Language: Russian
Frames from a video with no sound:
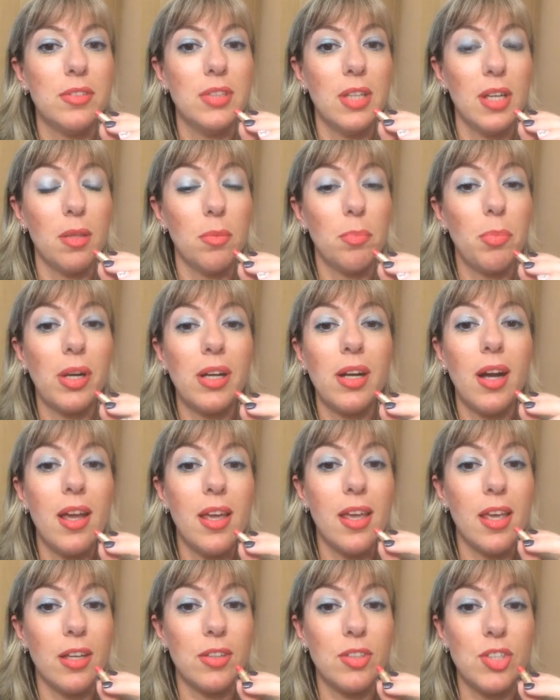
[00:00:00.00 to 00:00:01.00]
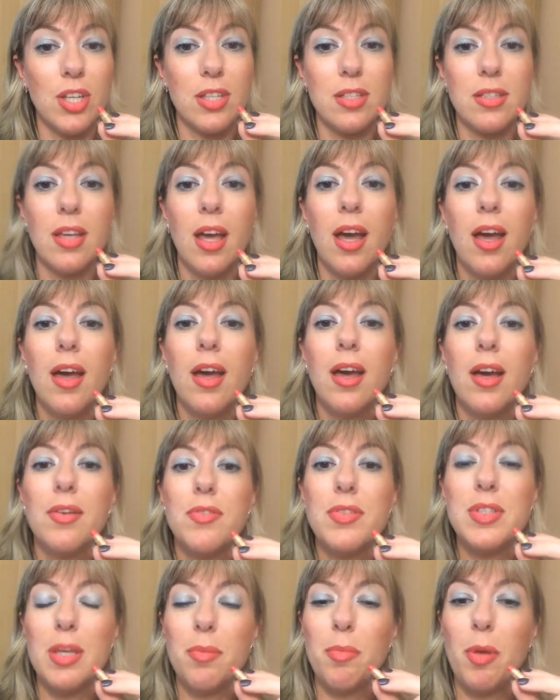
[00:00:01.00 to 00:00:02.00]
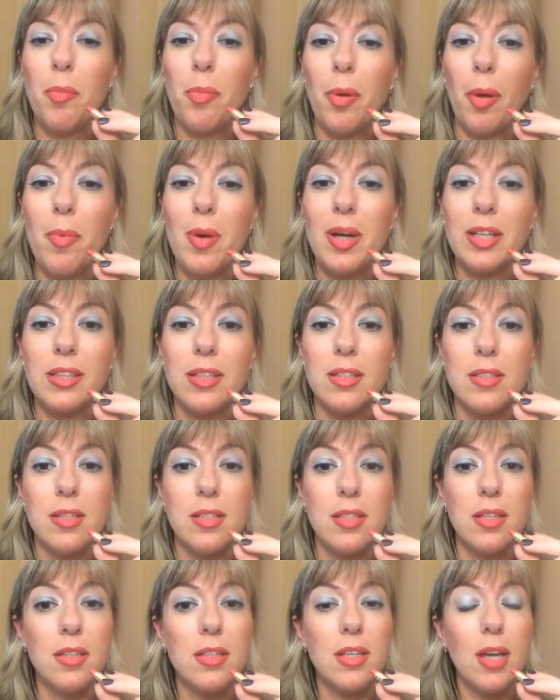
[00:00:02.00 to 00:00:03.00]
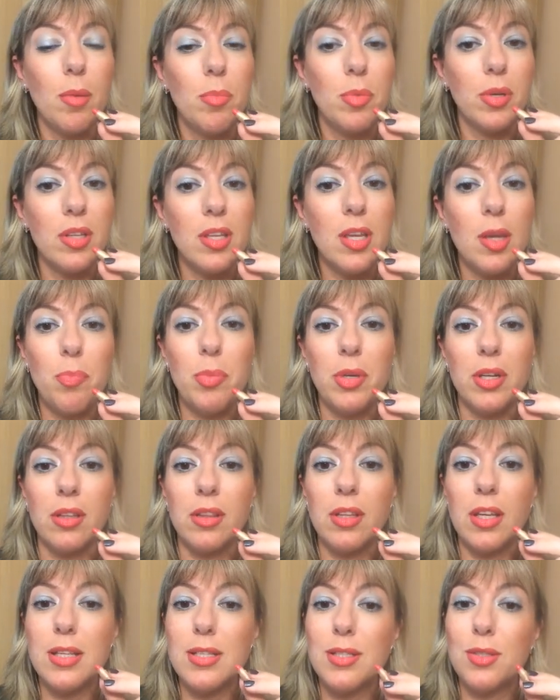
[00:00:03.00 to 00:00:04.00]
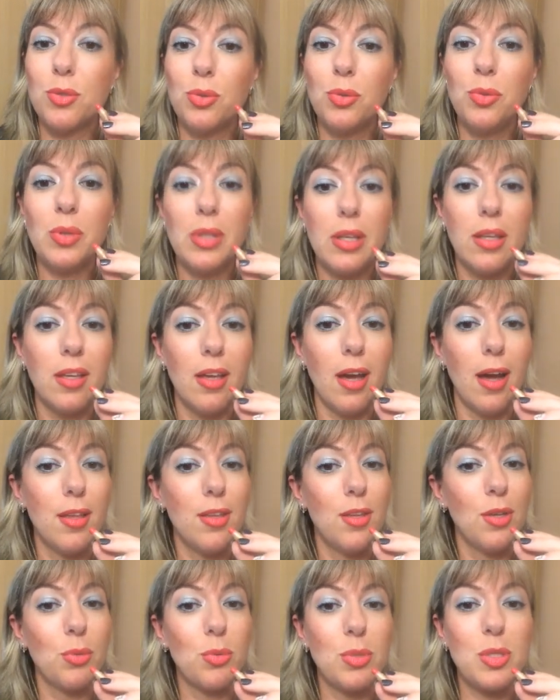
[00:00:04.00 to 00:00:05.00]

в день. Пока я их сейчас все мои помадки за сентябрь не перетестю, я не